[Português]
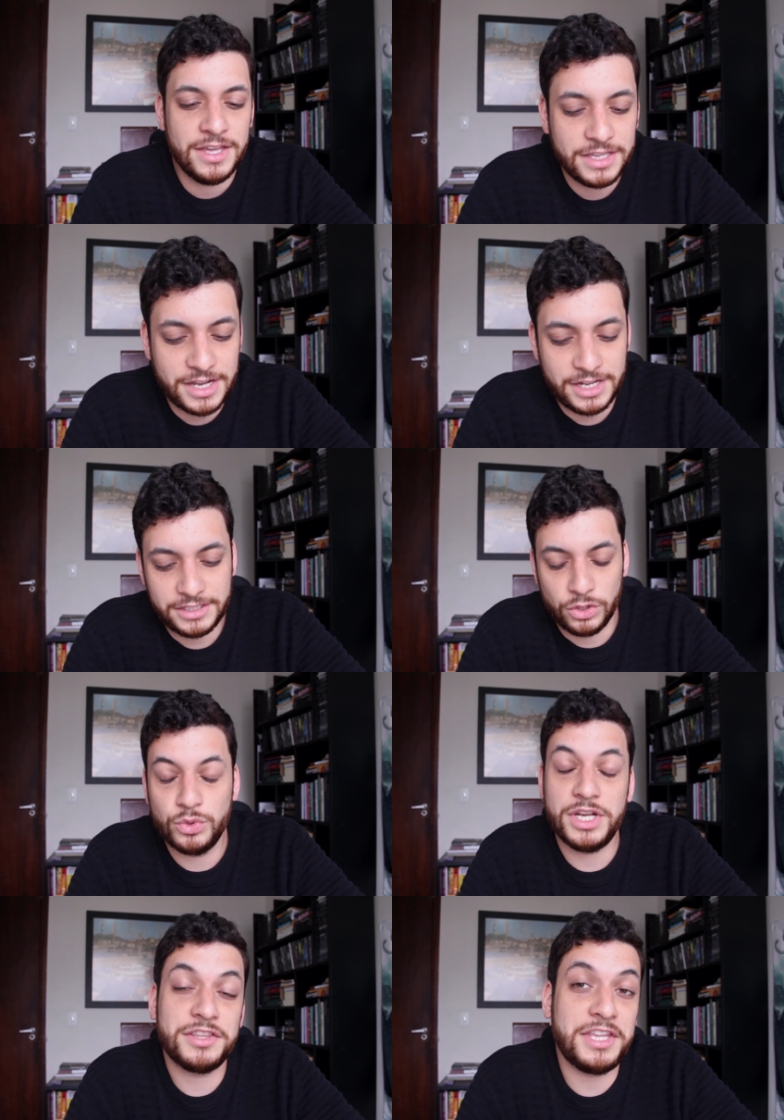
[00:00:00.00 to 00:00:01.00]
que a
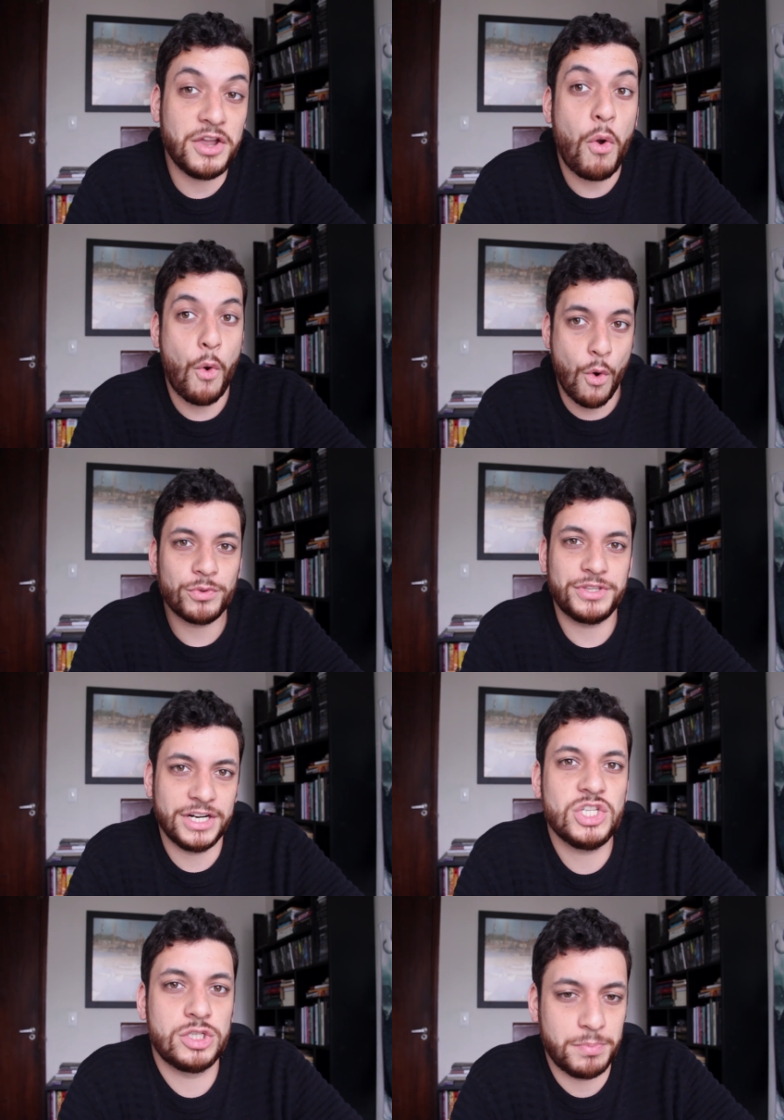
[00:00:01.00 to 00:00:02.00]
Catalunha tem
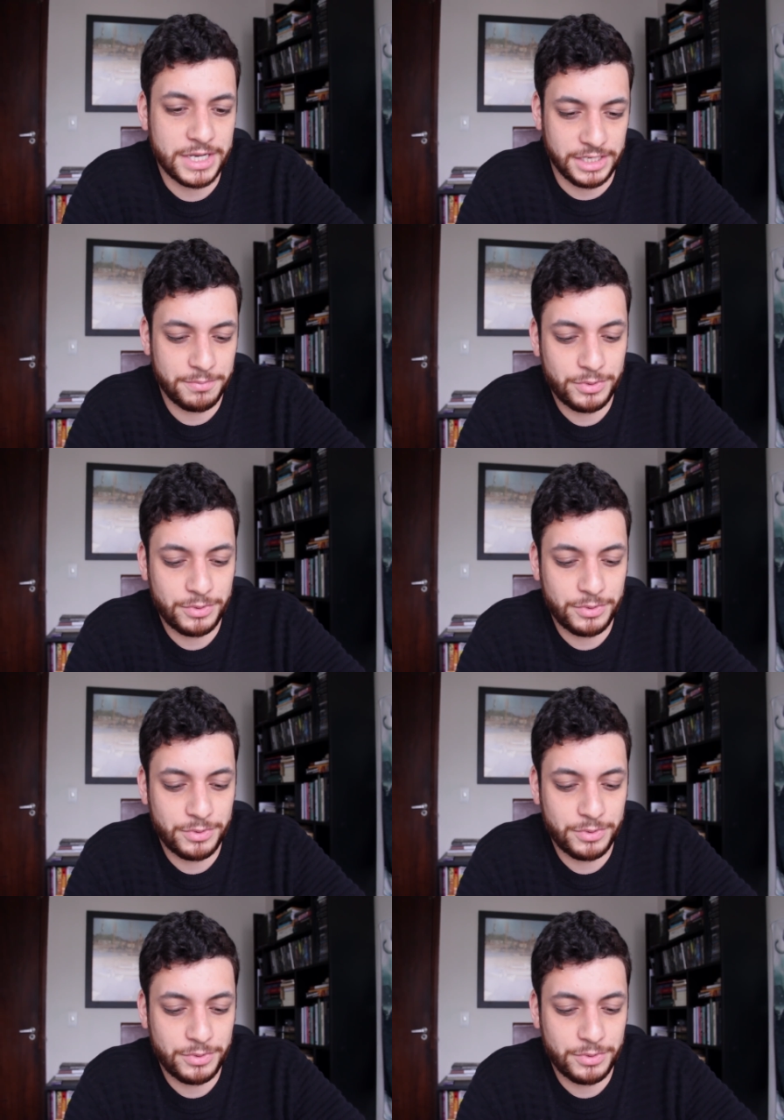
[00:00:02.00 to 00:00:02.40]
contra a Espanha,